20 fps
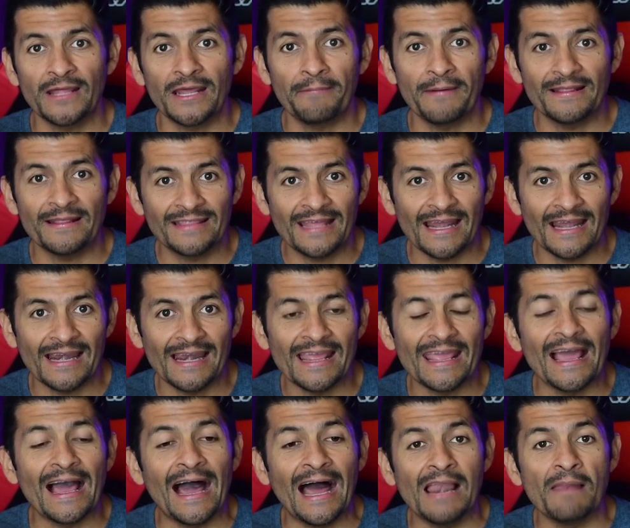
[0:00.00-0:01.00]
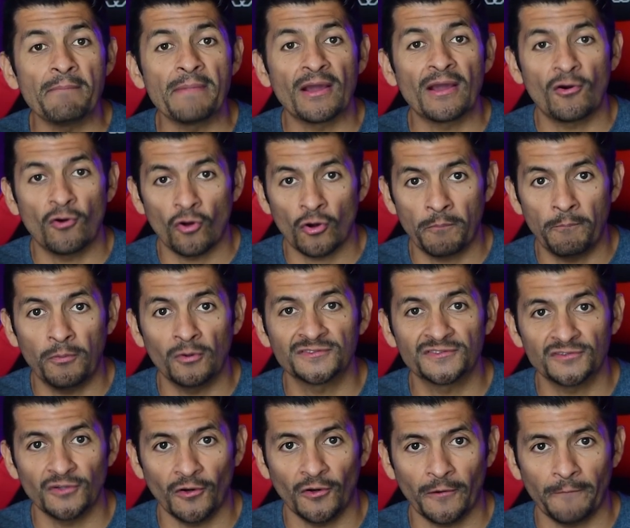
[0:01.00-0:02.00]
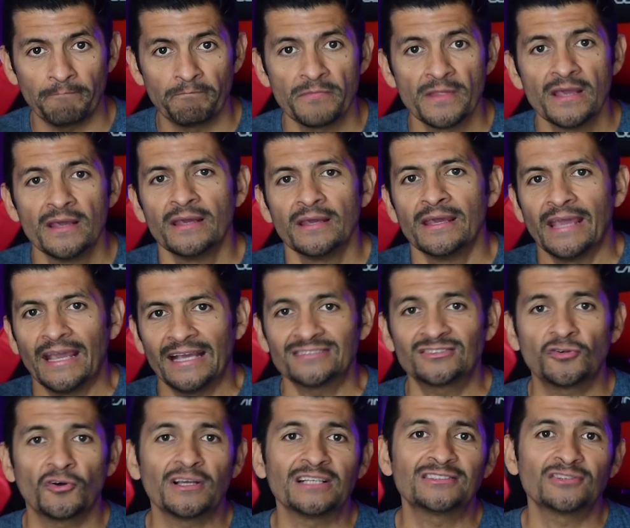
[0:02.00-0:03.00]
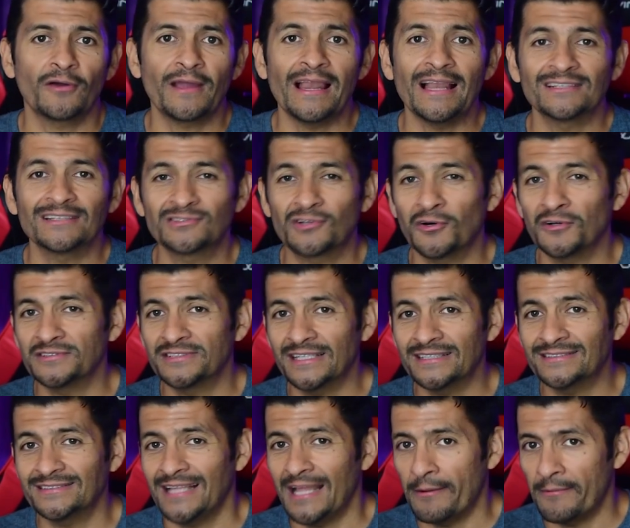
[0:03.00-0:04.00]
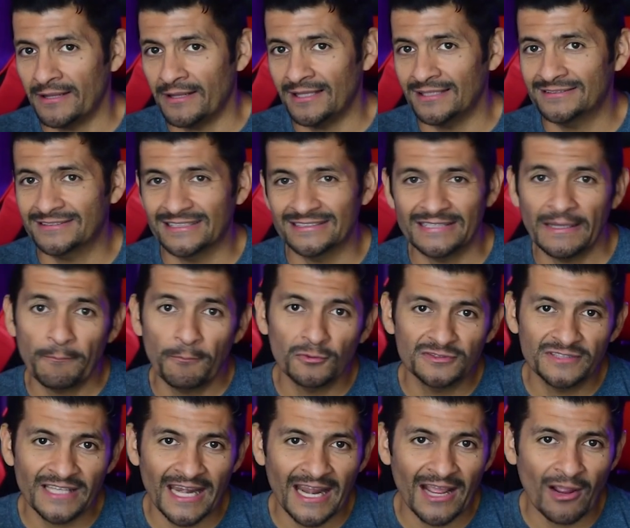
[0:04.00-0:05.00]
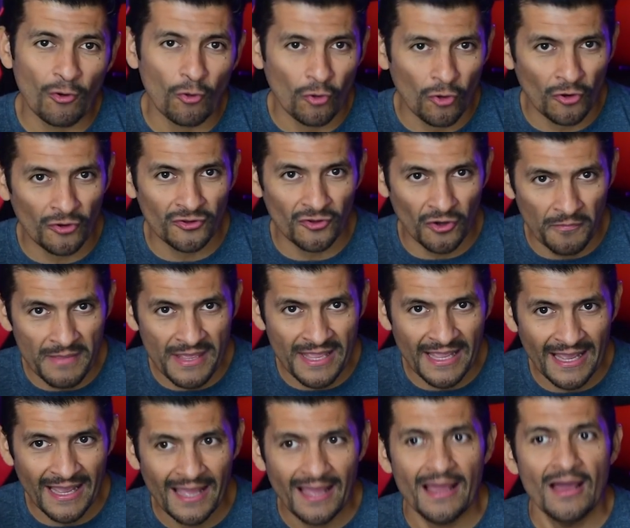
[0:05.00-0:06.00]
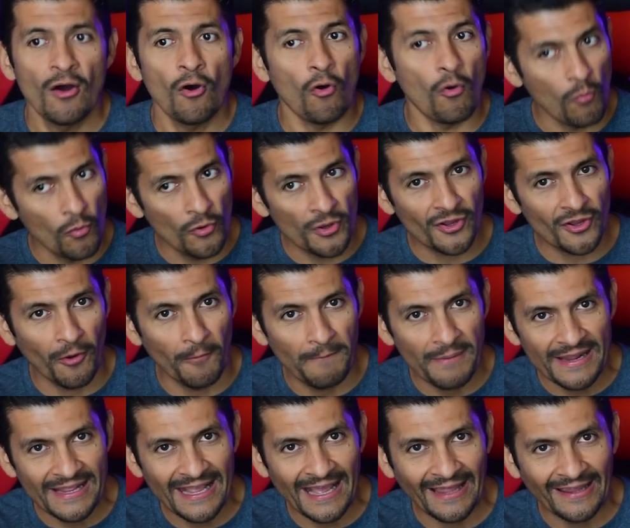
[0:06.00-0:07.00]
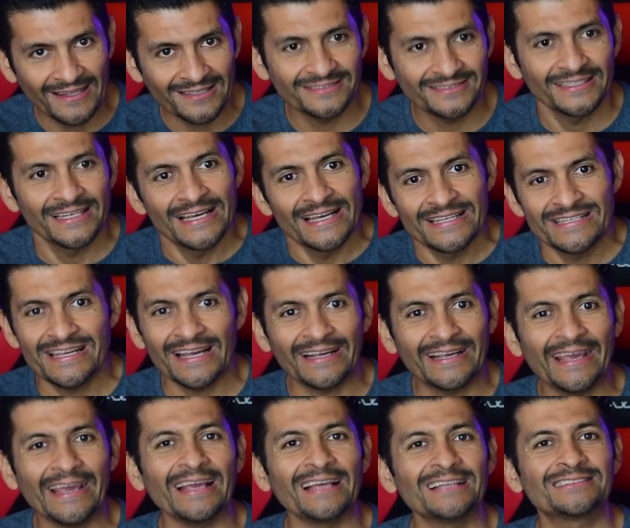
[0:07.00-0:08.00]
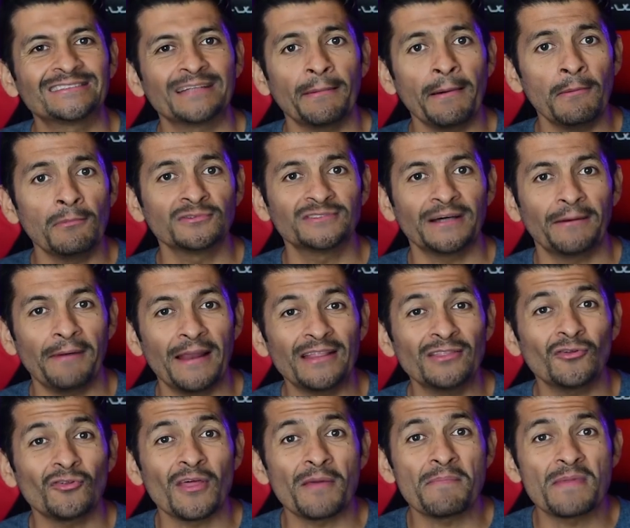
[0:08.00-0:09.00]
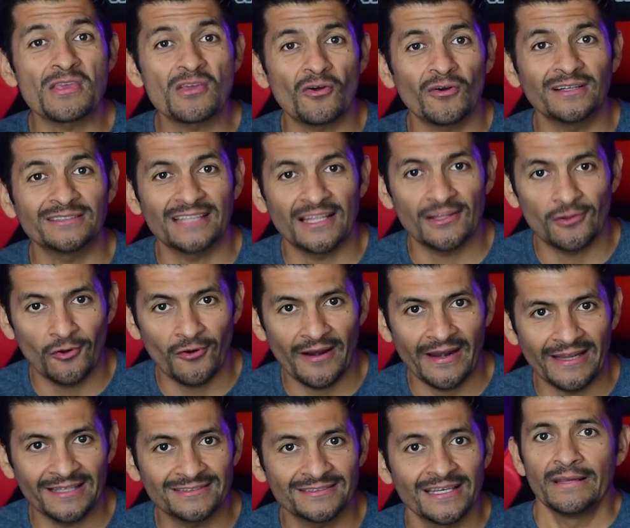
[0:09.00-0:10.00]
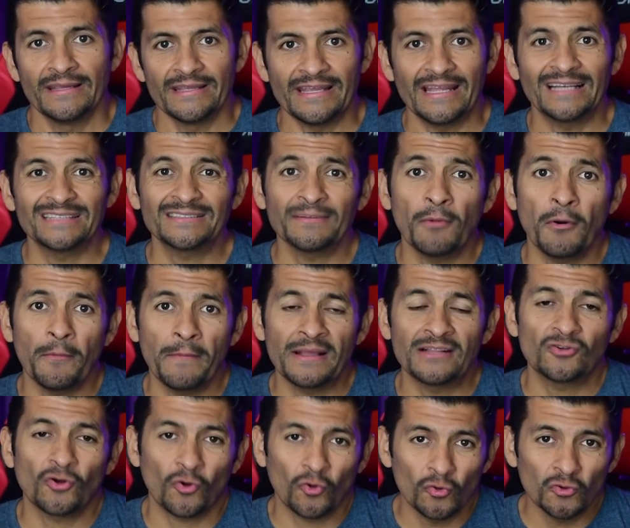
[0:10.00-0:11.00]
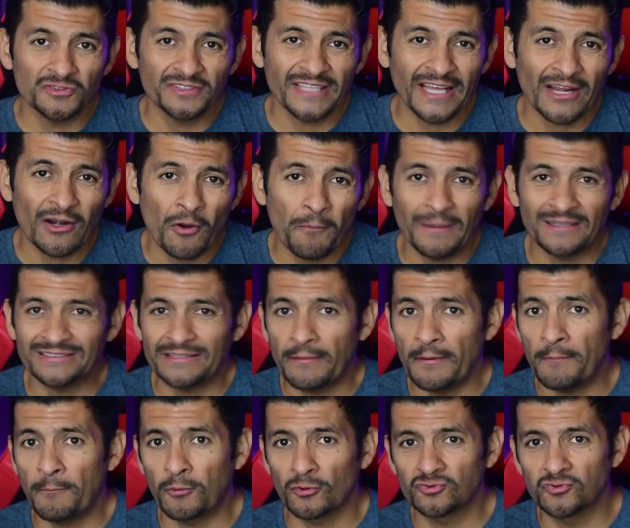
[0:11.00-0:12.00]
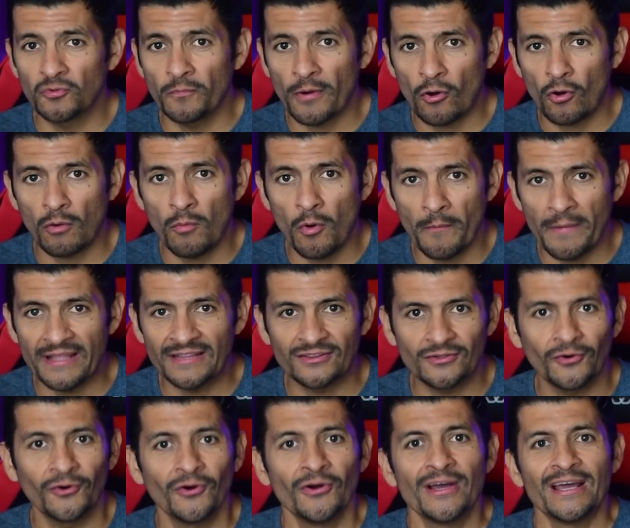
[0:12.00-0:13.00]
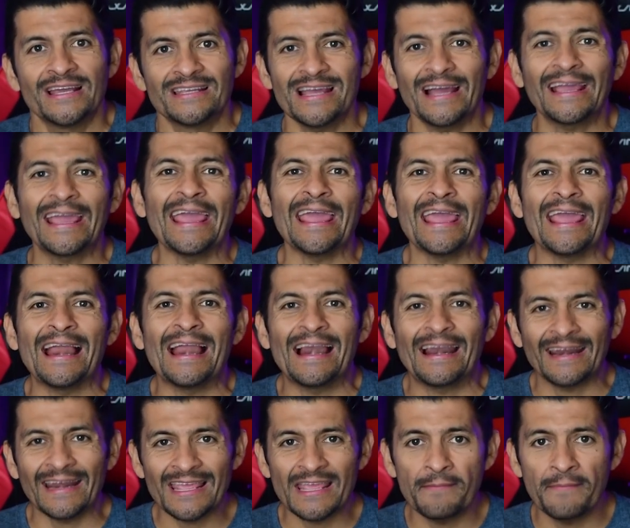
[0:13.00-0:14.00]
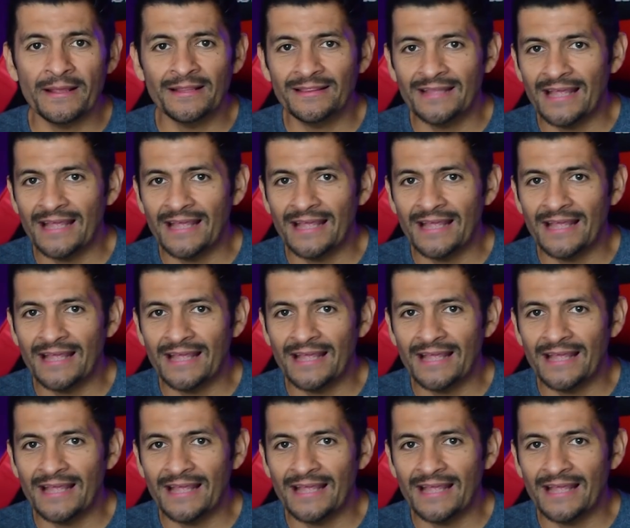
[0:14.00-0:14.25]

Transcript: venderle al mejor postor. Esto hizo que las cosas, la verdad es que se pusieran color de hormiga o muy complicadas, ya que estábamos hablando de millones de dólares y en ese momento Rusia no pasaba por su mejor momento, ya que el régimen de